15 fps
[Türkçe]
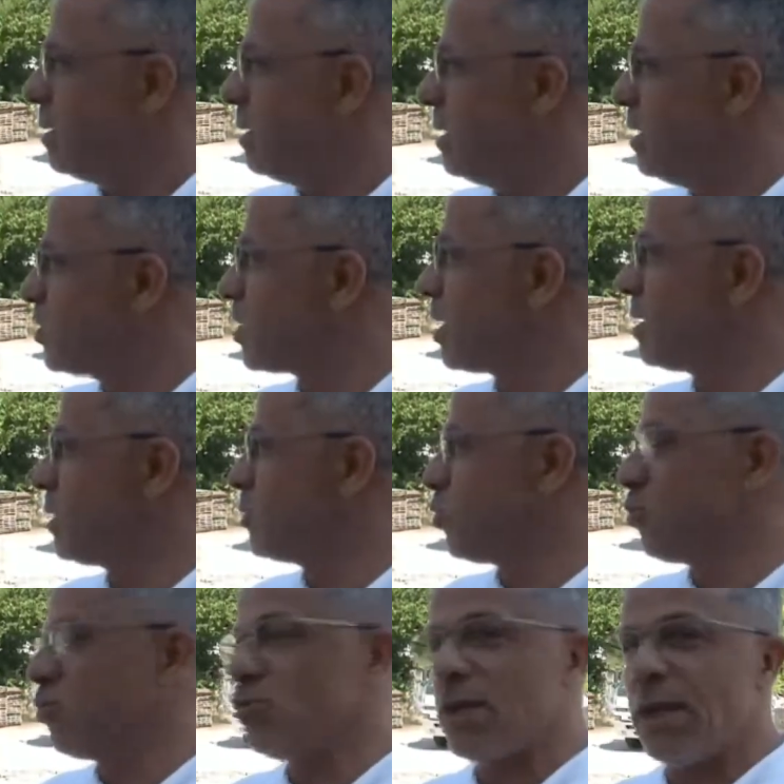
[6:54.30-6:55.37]
inşallah
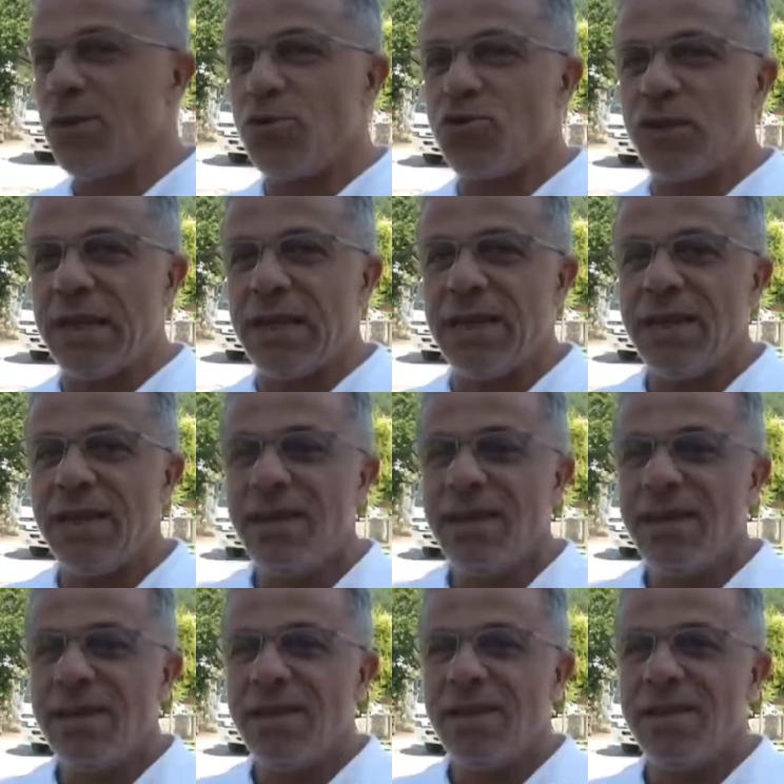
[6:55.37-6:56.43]
çok güzel olacak.
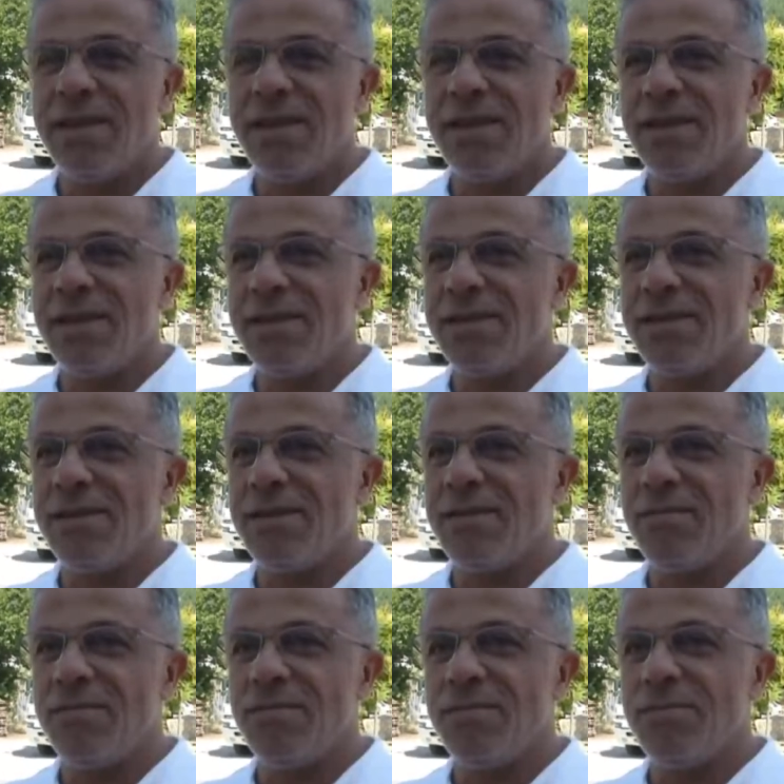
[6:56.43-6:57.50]
E,
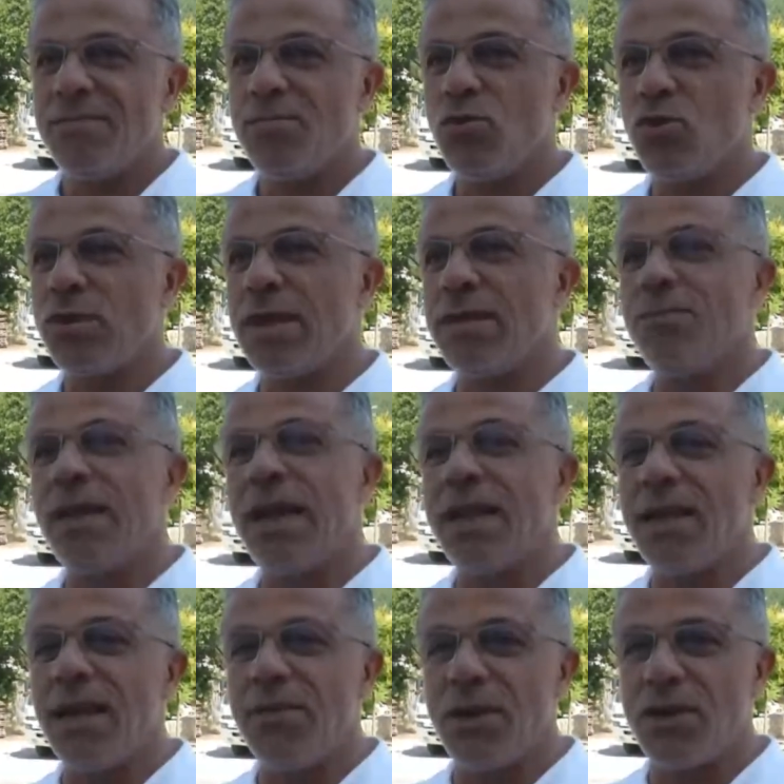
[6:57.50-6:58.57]
buradan
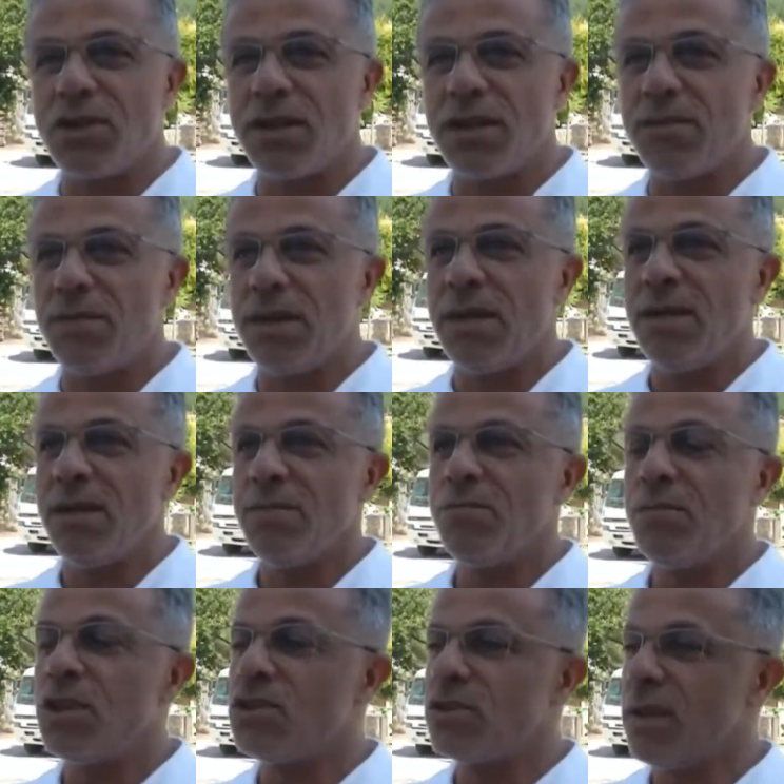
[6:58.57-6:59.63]
belediye başkanıma,
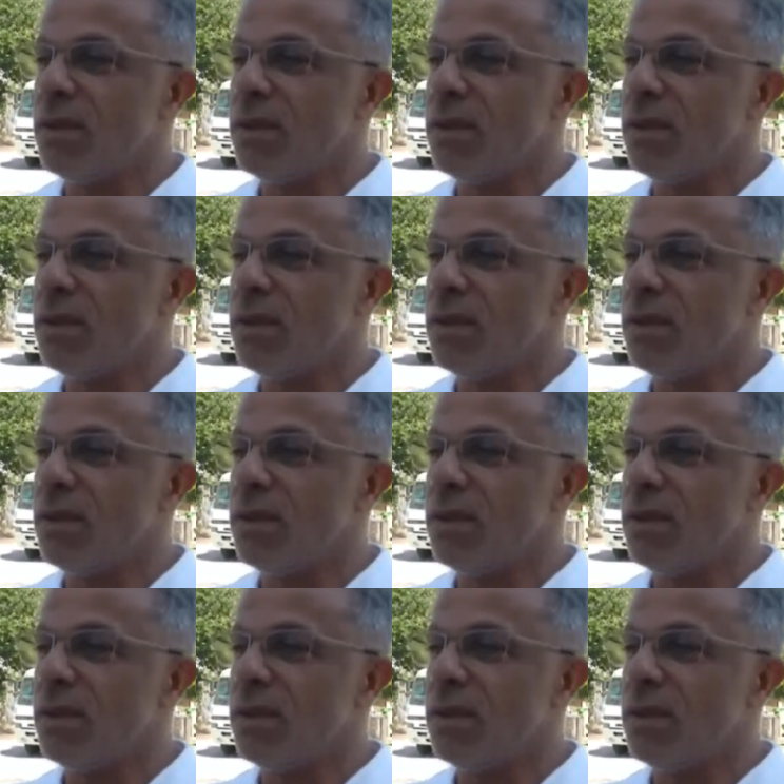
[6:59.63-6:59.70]
başkan